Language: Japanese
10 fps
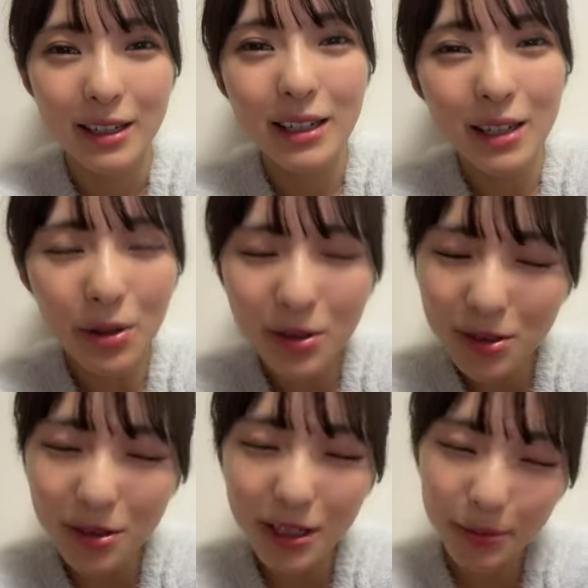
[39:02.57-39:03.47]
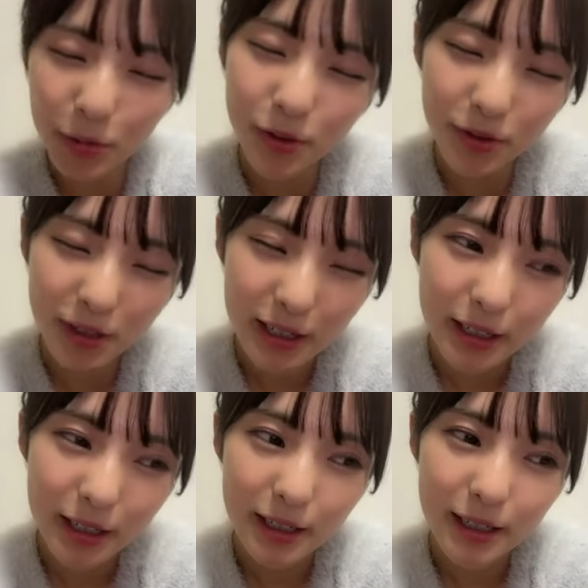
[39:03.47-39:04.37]
なんか本当にもう
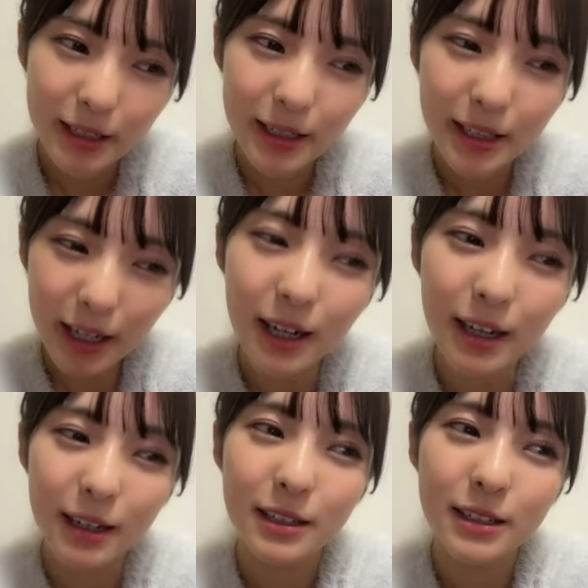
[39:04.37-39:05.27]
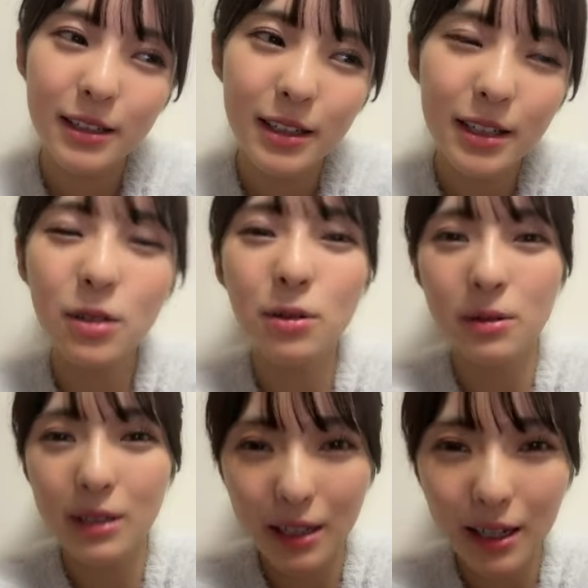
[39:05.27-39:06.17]
胃が胃と
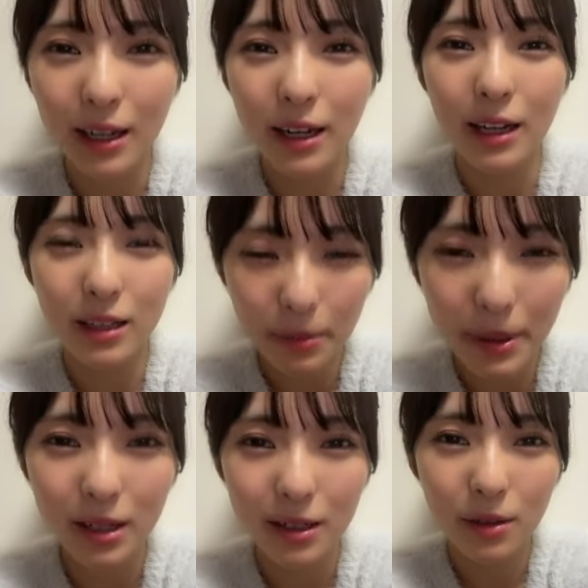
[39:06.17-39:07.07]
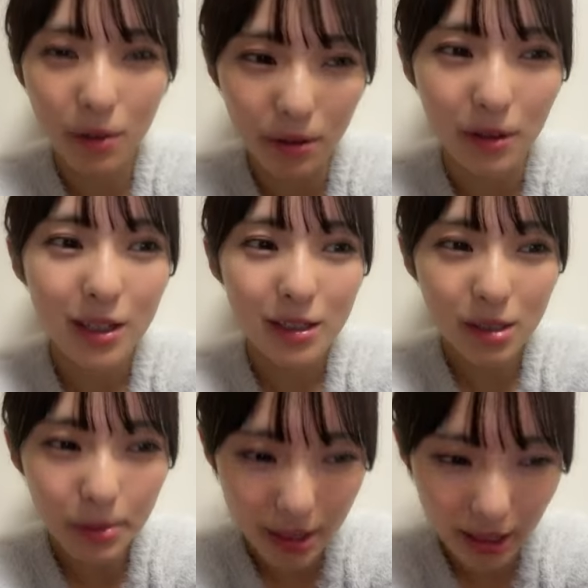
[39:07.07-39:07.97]
お腹頭の
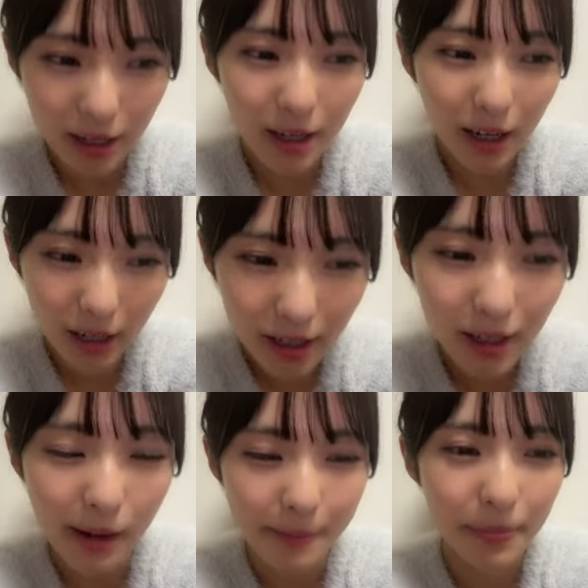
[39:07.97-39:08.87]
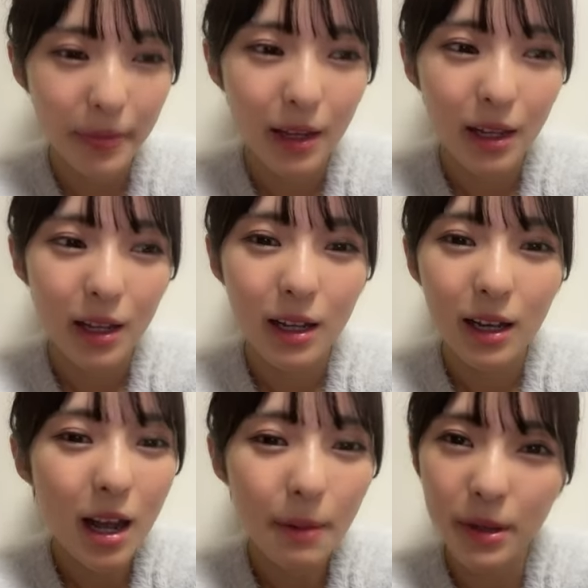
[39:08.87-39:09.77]
全て体が
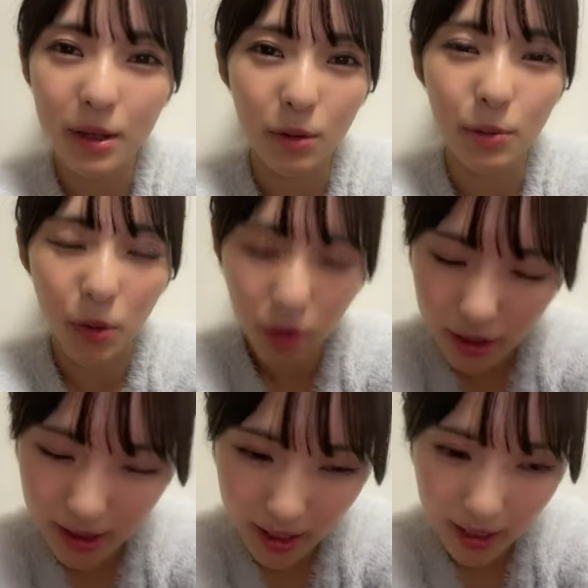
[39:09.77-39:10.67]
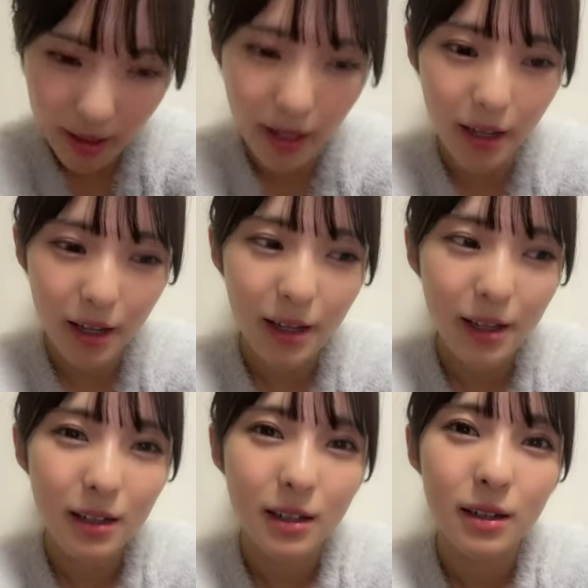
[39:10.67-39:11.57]
ラーメンをもう欲していて
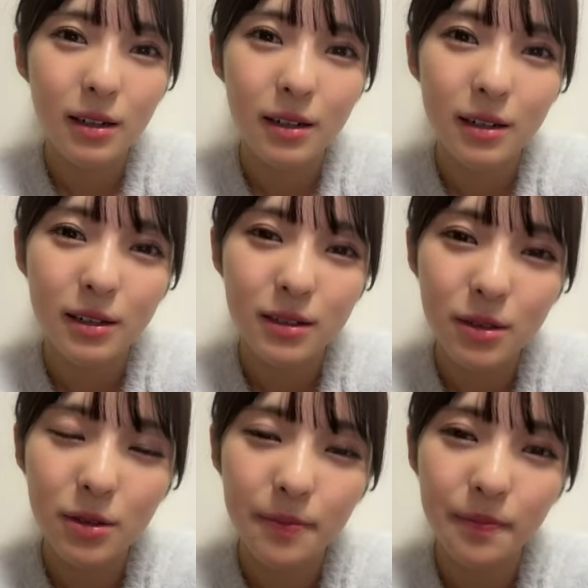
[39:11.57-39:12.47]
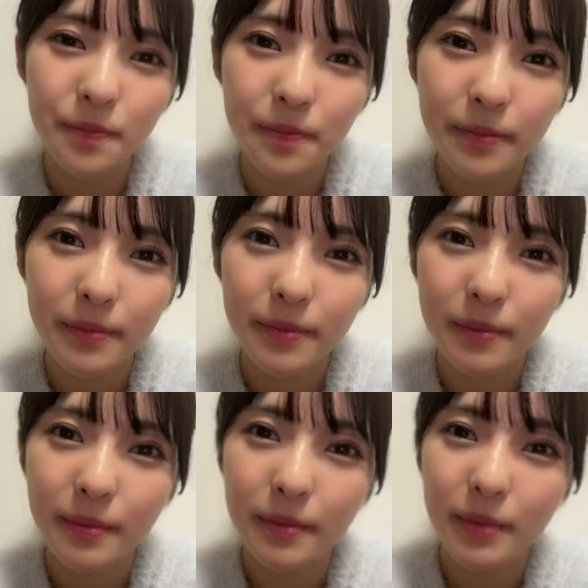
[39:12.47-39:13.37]
そ
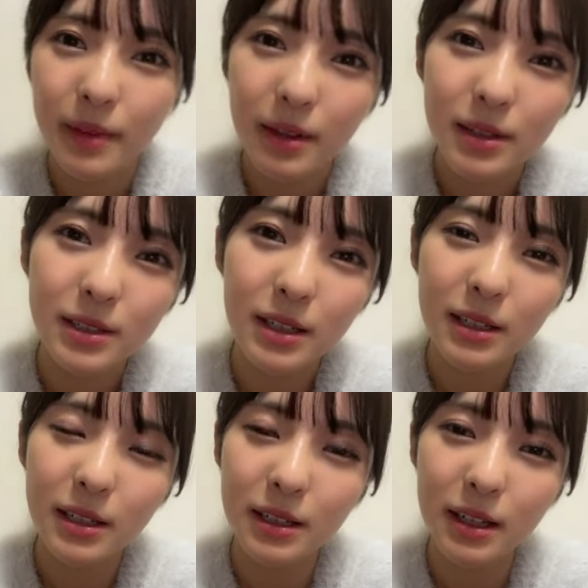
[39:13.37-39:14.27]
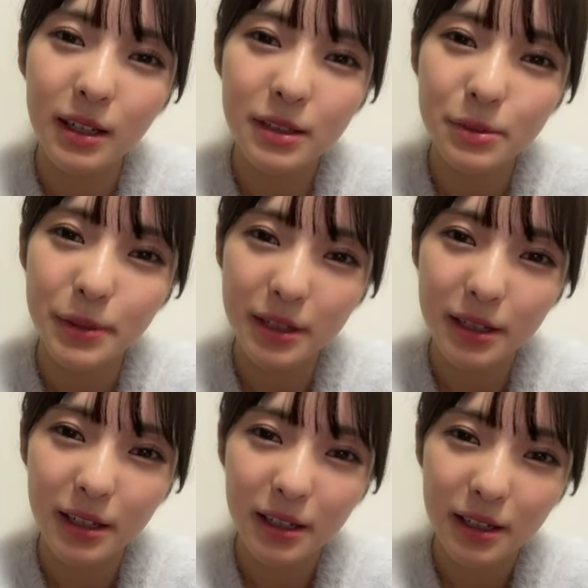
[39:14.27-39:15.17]
う3人で集まっ
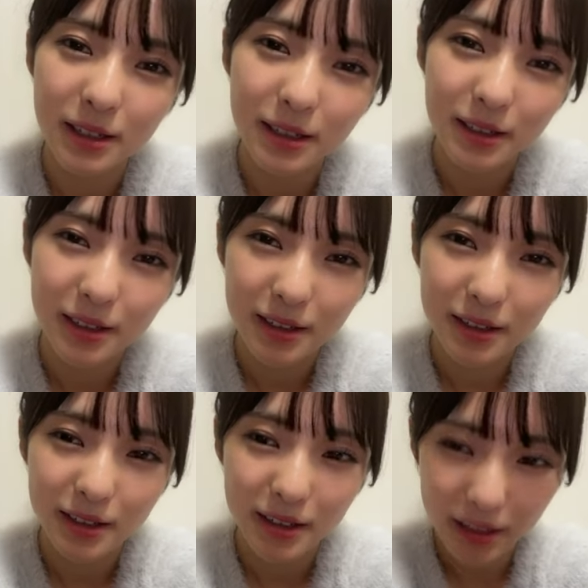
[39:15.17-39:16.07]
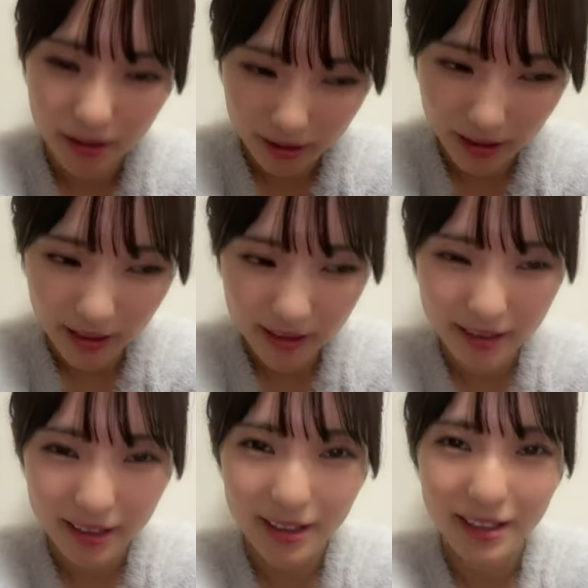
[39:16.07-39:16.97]
て行くか
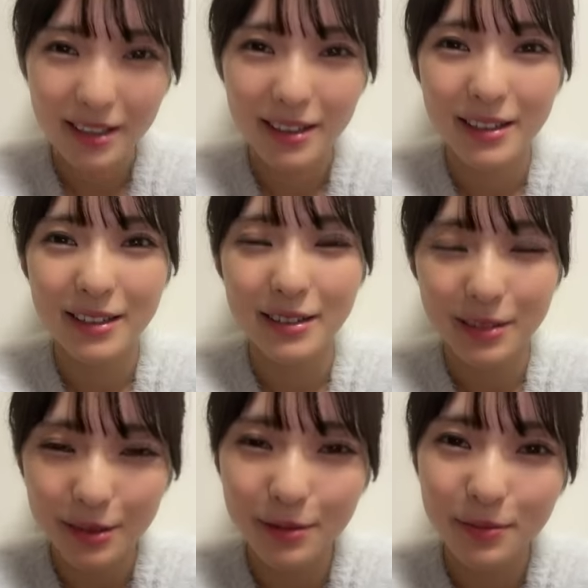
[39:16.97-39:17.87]
うん